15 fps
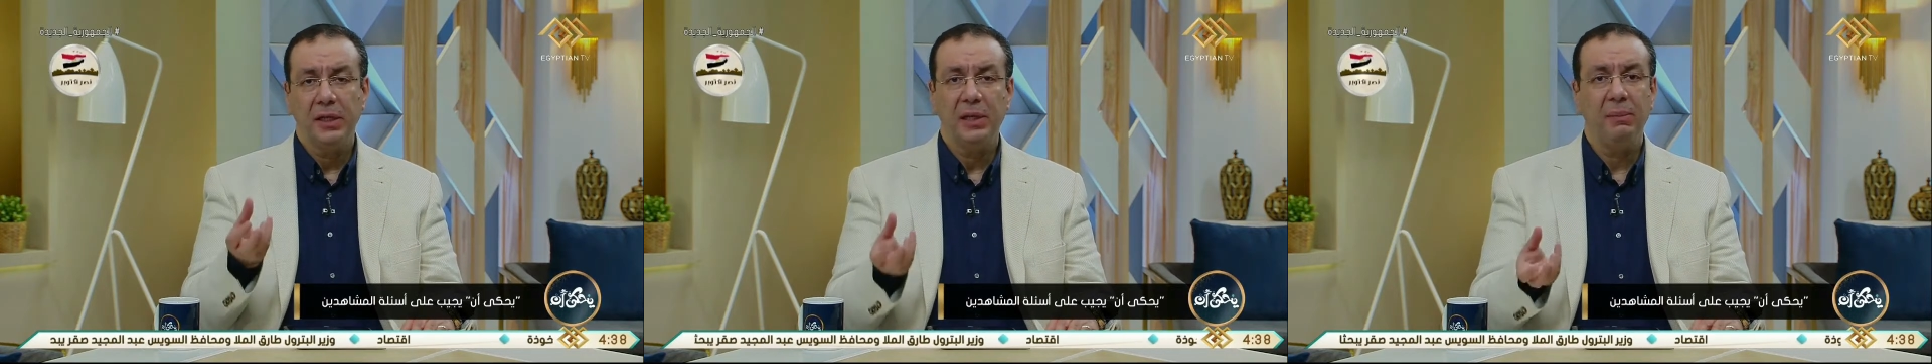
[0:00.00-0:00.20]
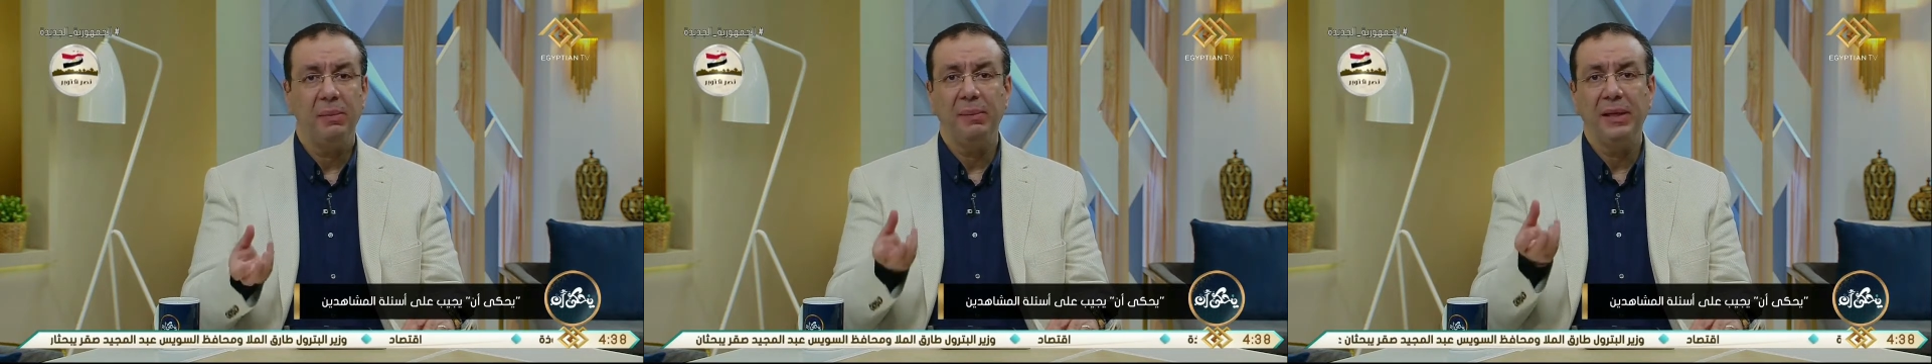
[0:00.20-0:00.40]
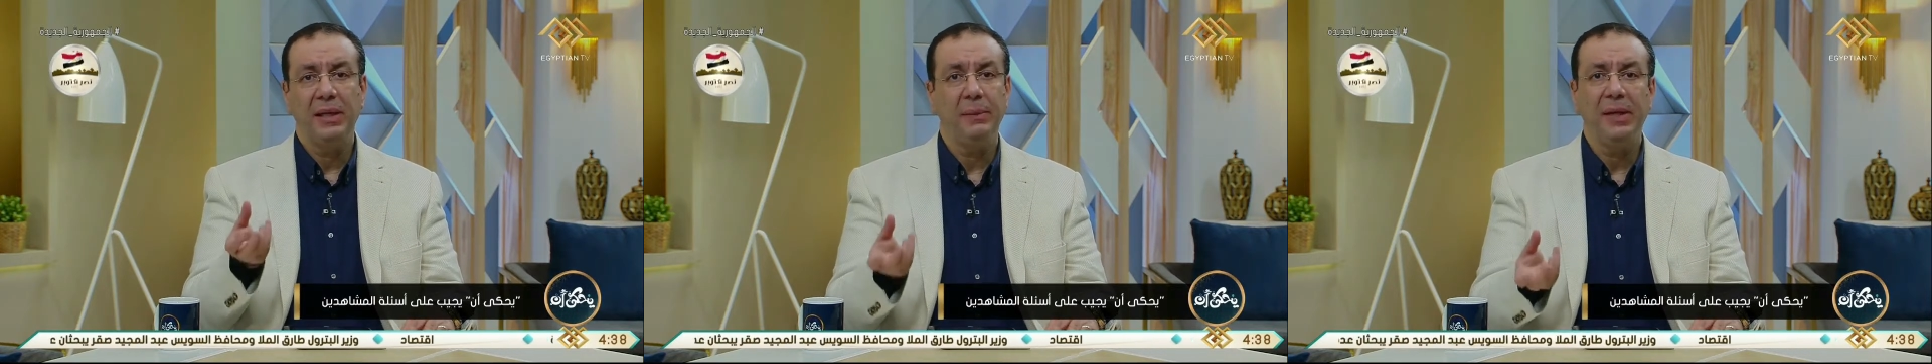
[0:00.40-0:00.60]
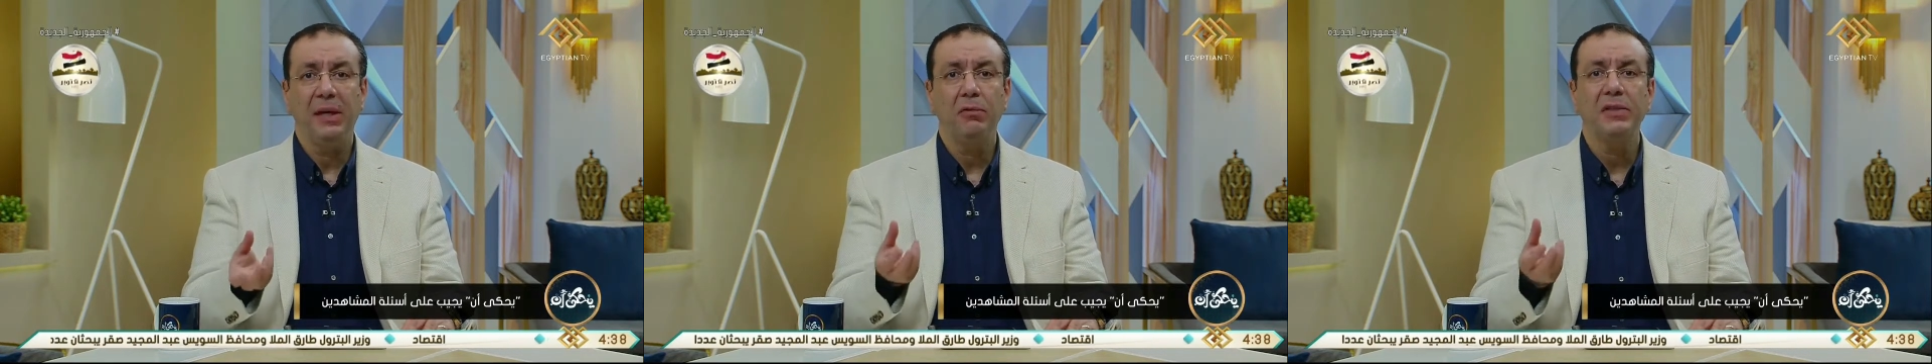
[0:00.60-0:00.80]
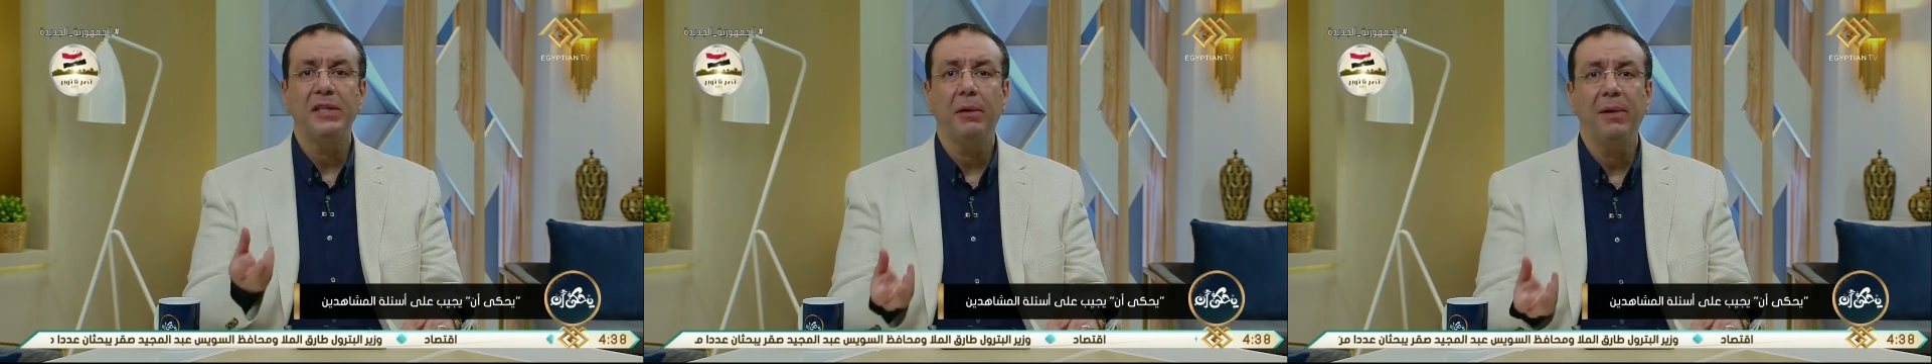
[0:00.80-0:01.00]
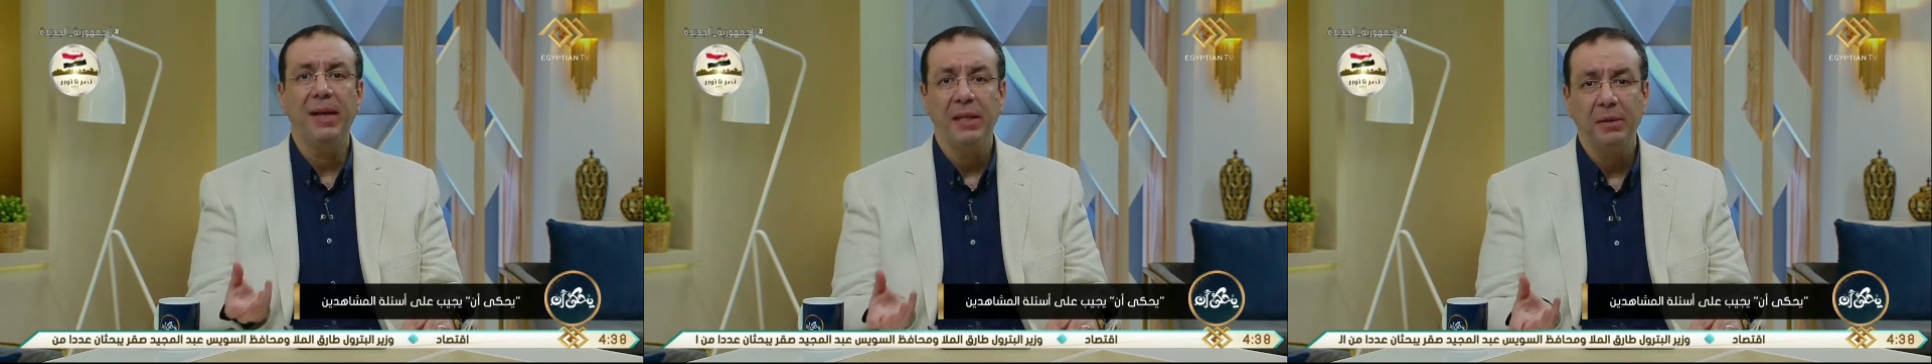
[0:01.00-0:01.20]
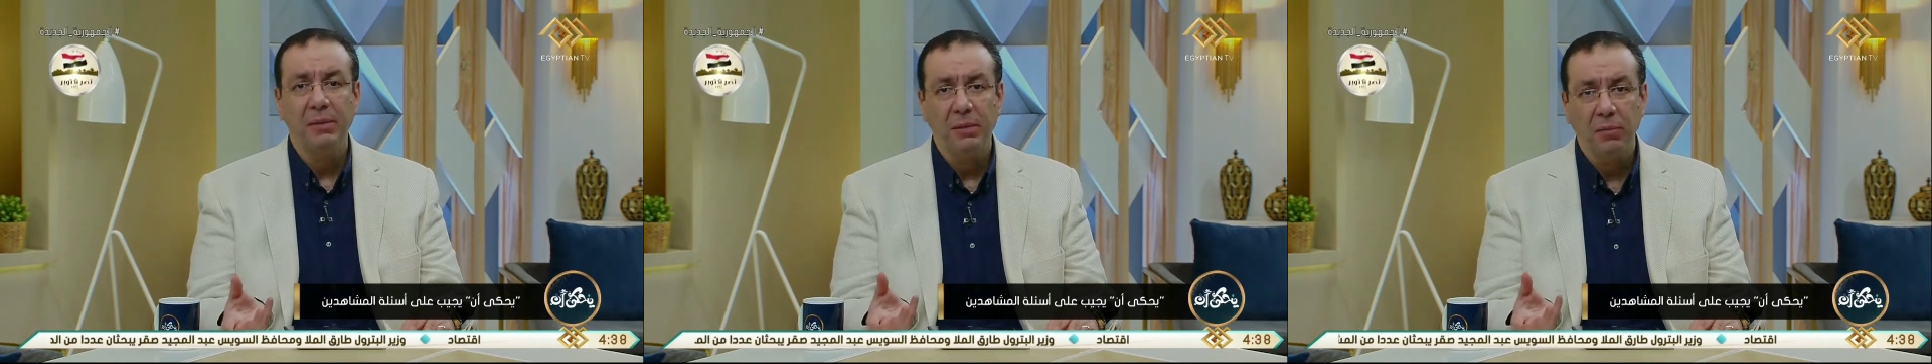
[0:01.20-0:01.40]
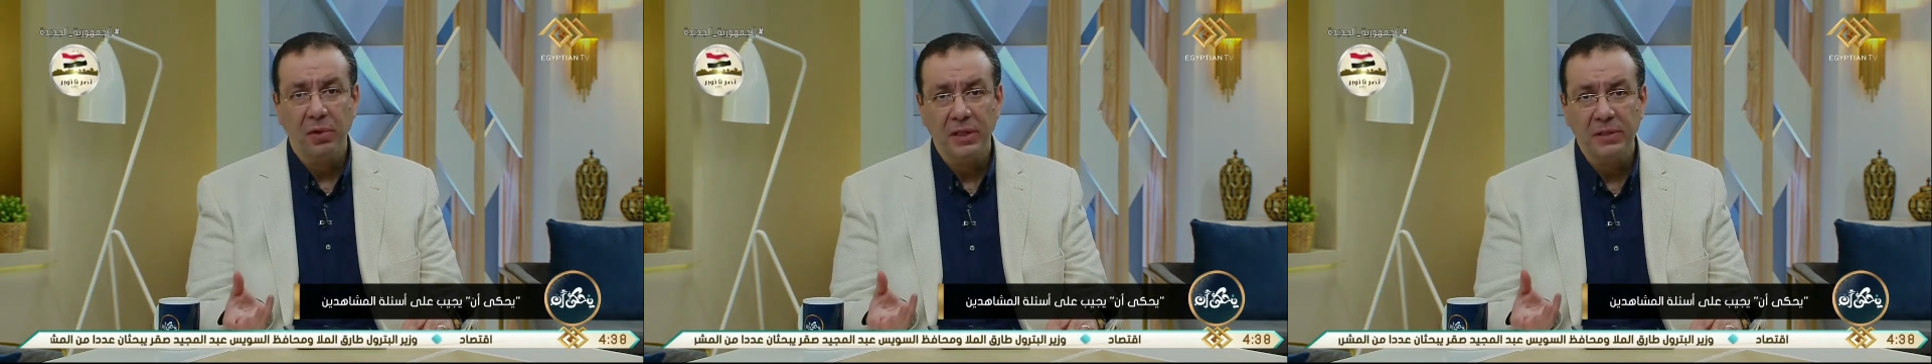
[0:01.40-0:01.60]
اللي بياخد ثواني
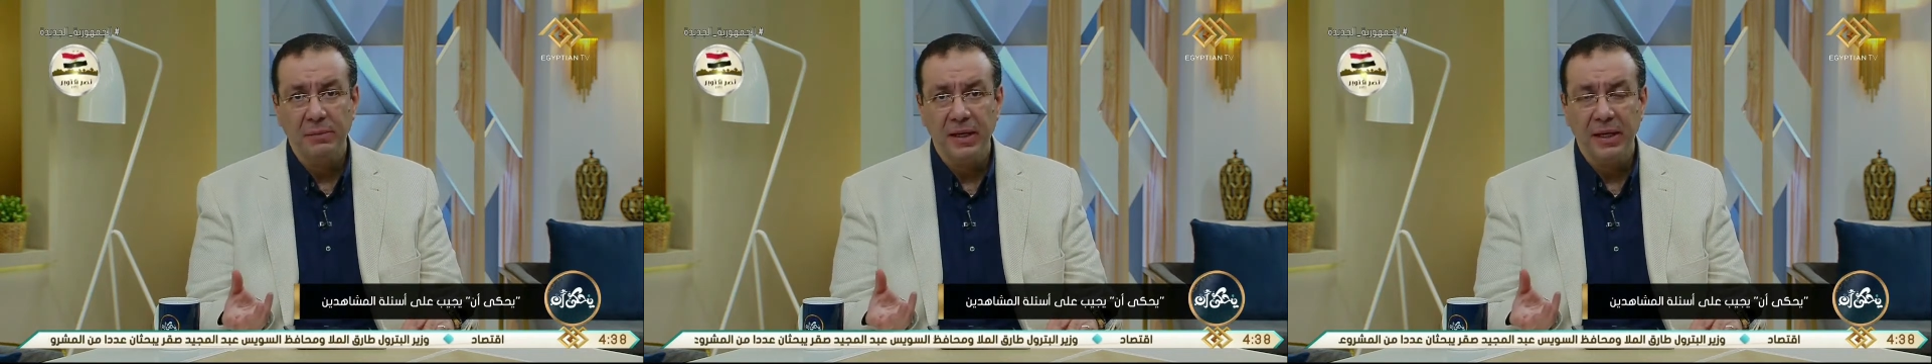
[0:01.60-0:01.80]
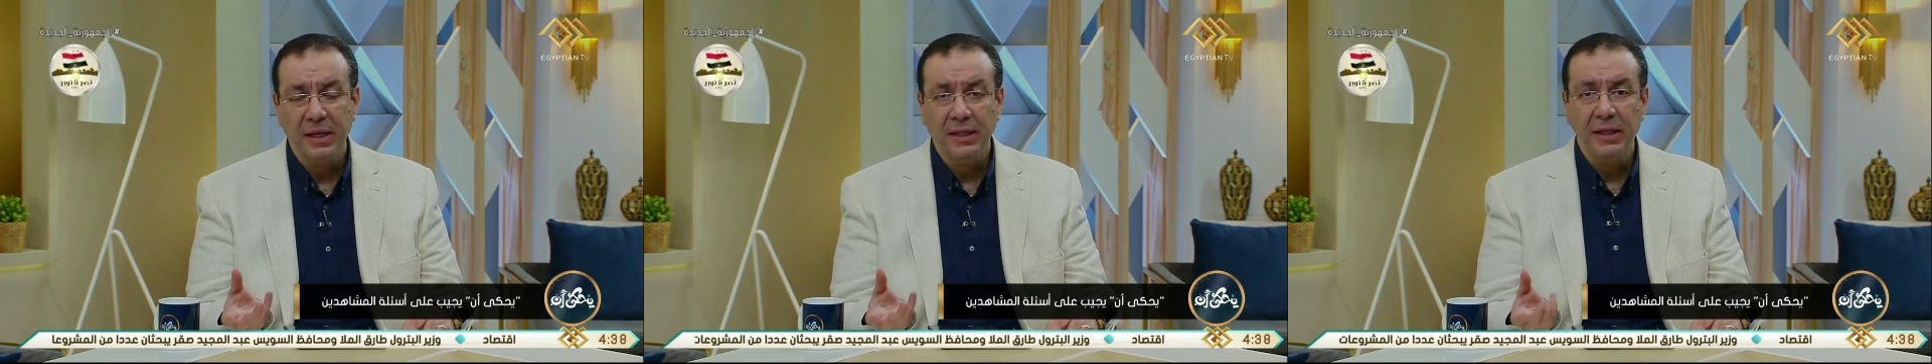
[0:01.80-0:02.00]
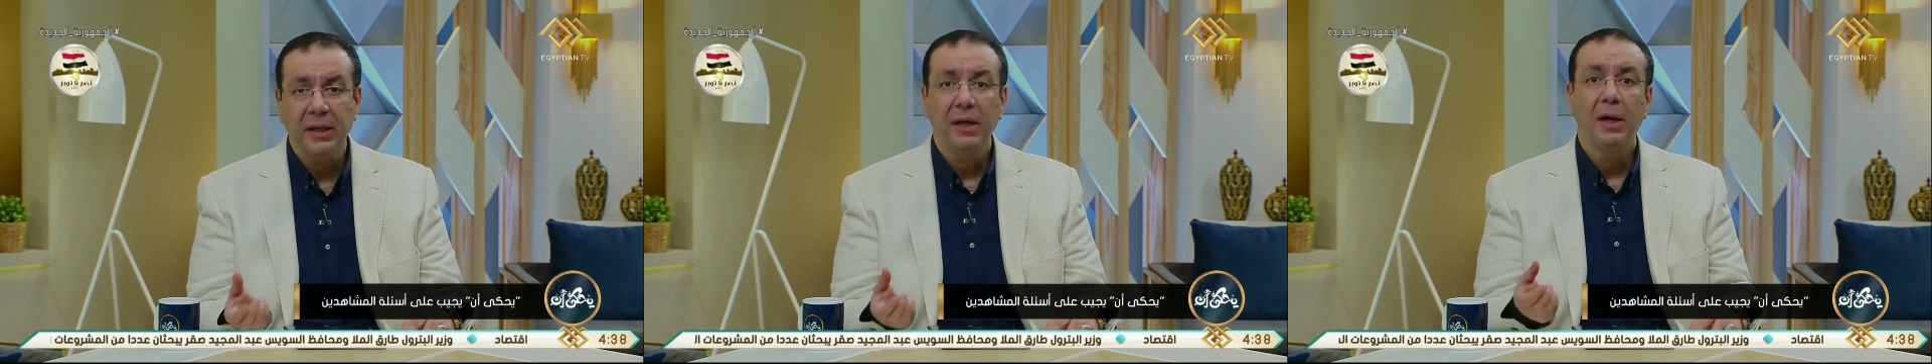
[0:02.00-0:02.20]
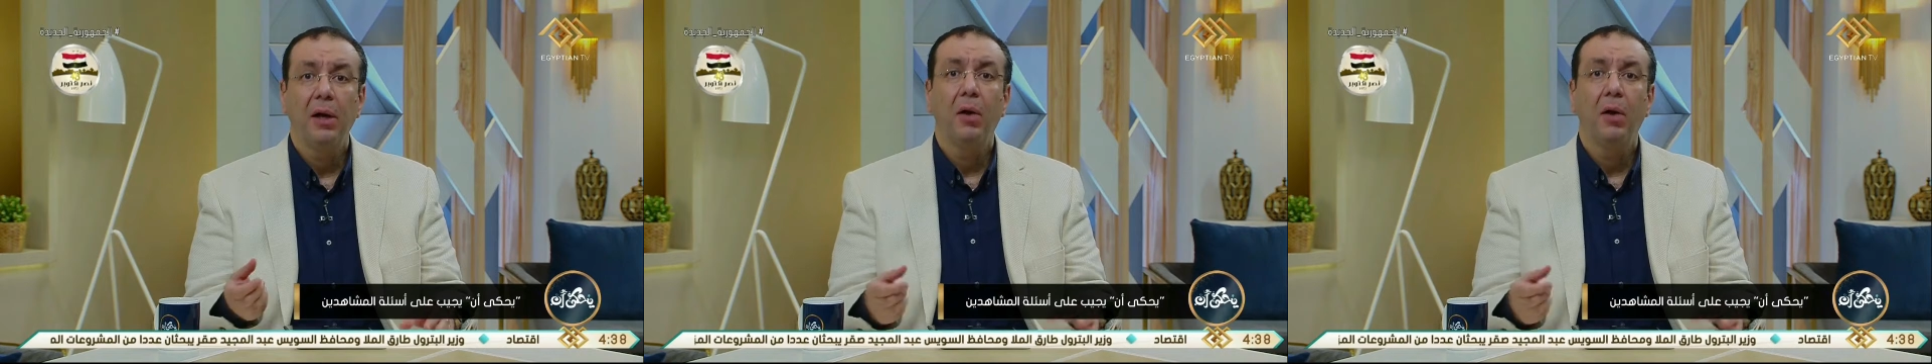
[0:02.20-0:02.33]
بالمناسبه يعني